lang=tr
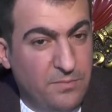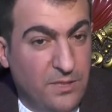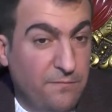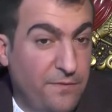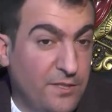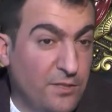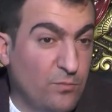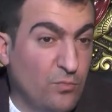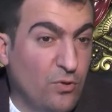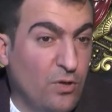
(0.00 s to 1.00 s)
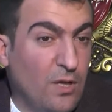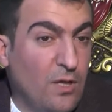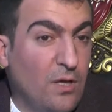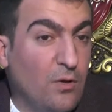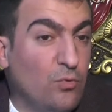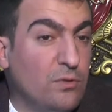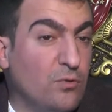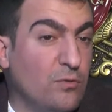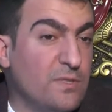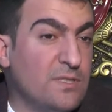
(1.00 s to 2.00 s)
Benim fikrim bu. Ha, onlar
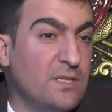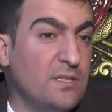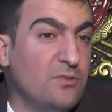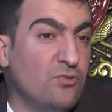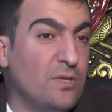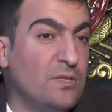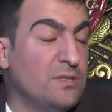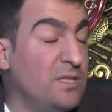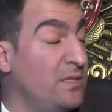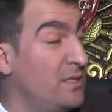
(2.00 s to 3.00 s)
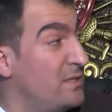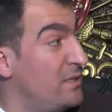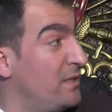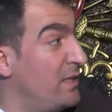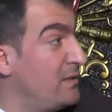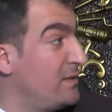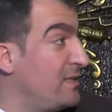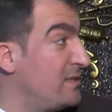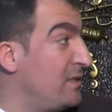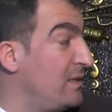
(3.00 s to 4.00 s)
olmasaydı şu an yeni nesilde
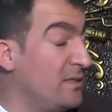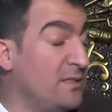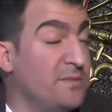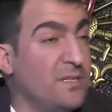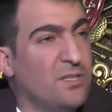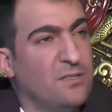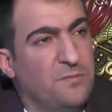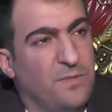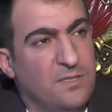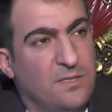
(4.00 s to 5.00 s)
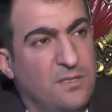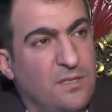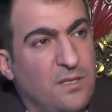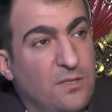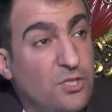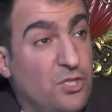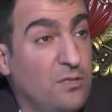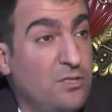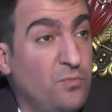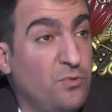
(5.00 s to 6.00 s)
tekstilde kimse çalışmazdı ki
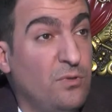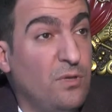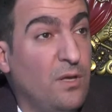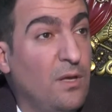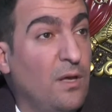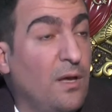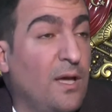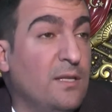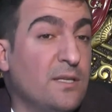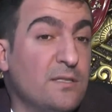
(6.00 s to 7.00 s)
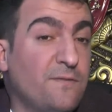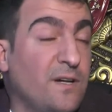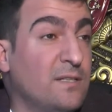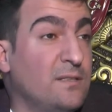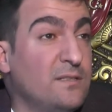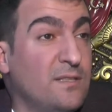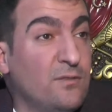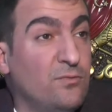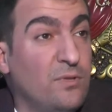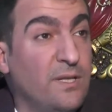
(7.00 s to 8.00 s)
çalışmıyor. Evet. Herkes farklı
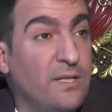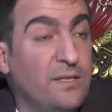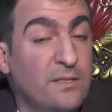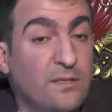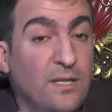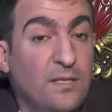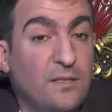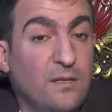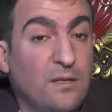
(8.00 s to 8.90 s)
sektörlere girdiler